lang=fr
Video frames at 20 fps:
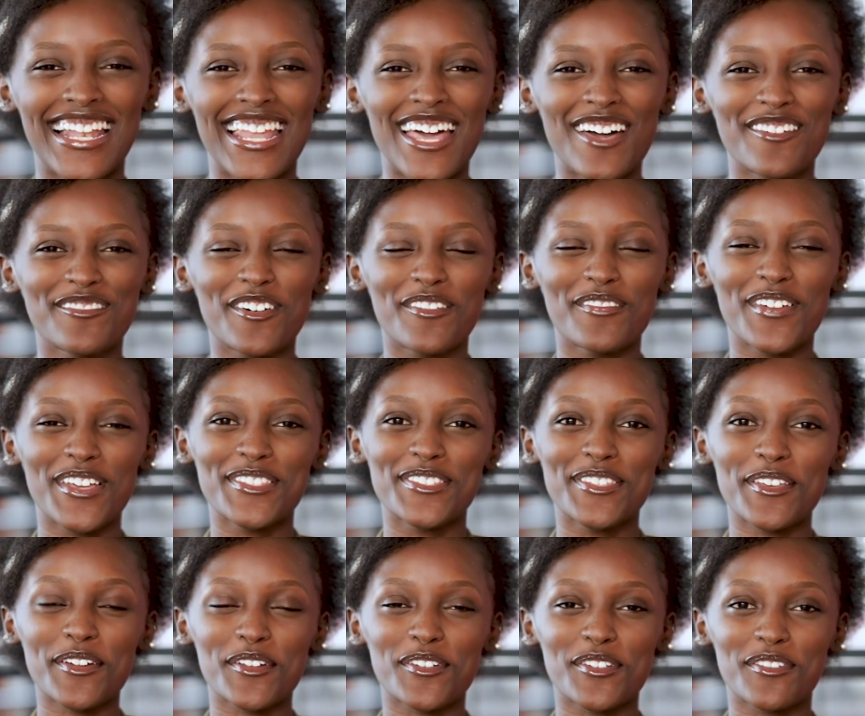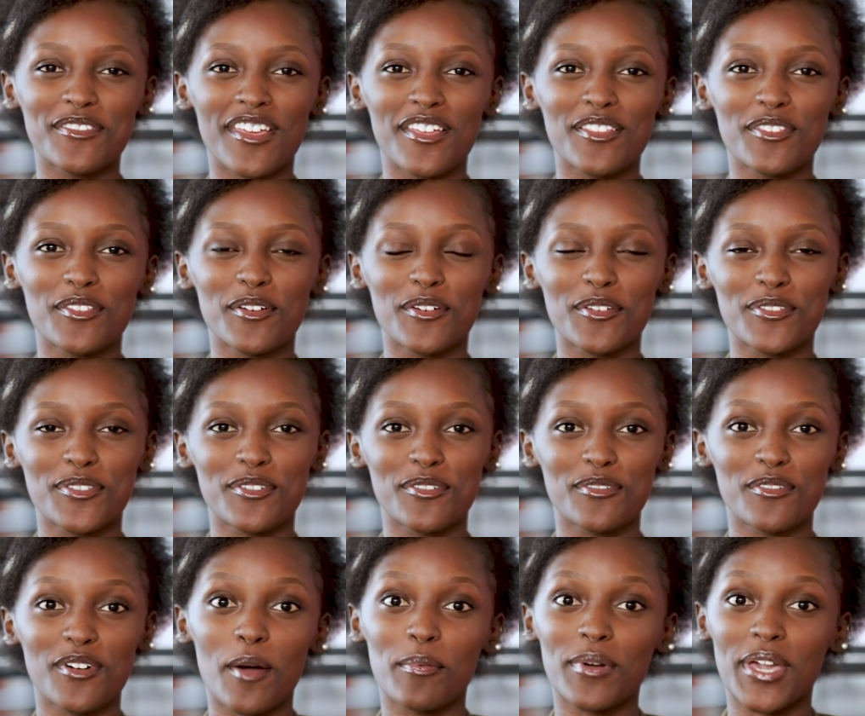C'est L'information que je viens de
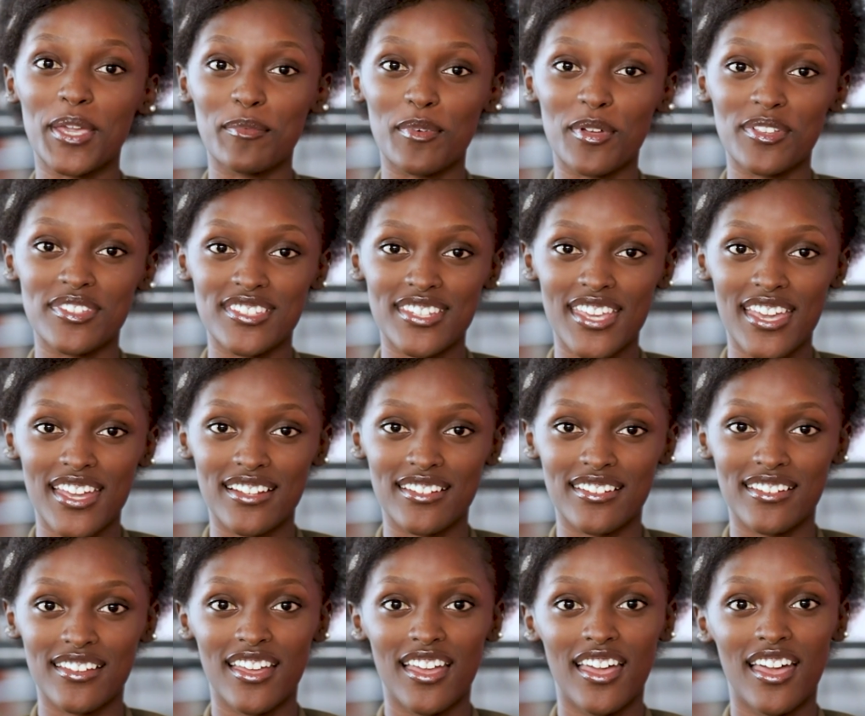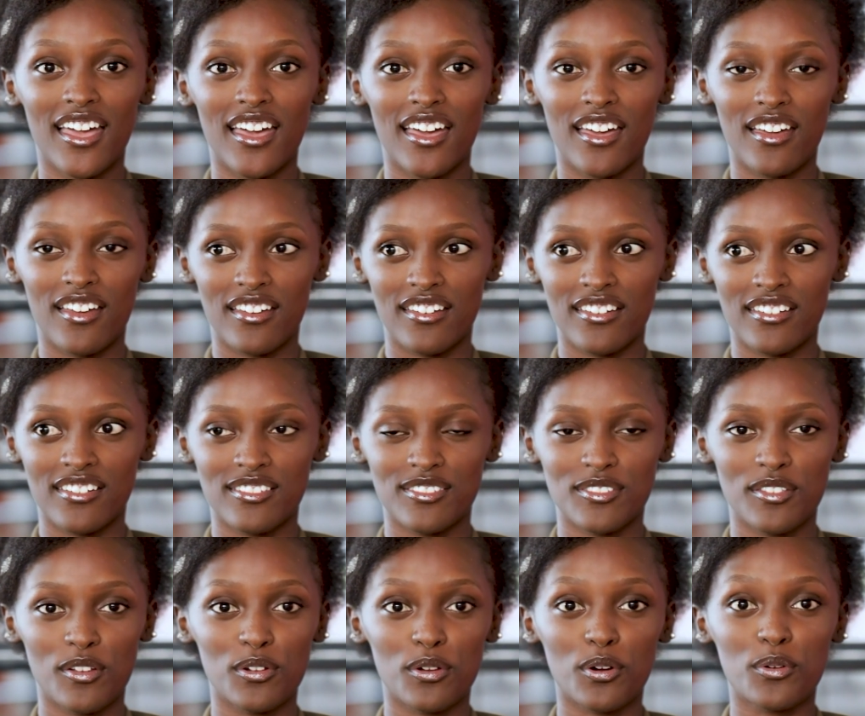recevoir primordiale
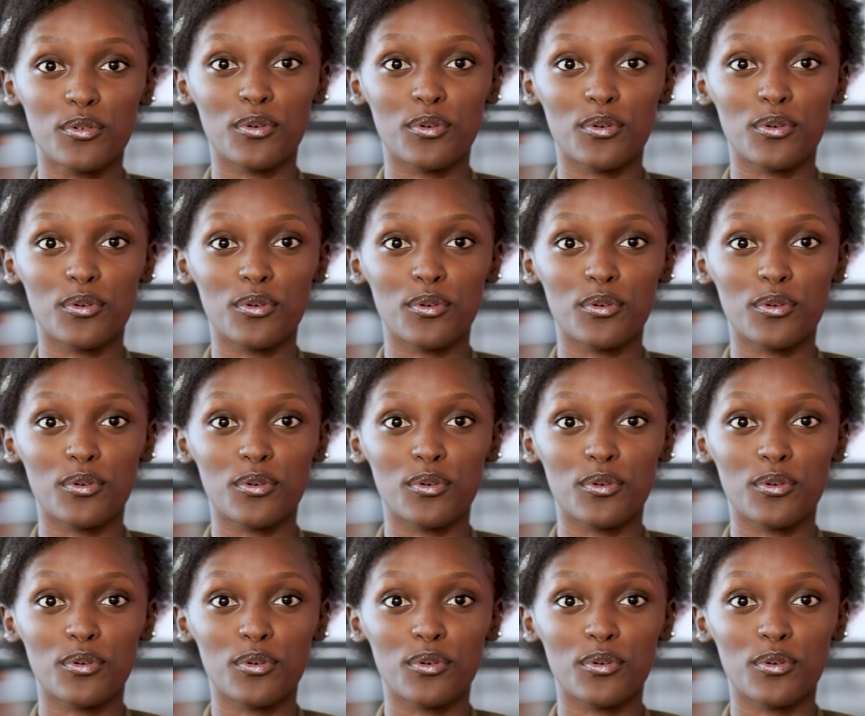euh, au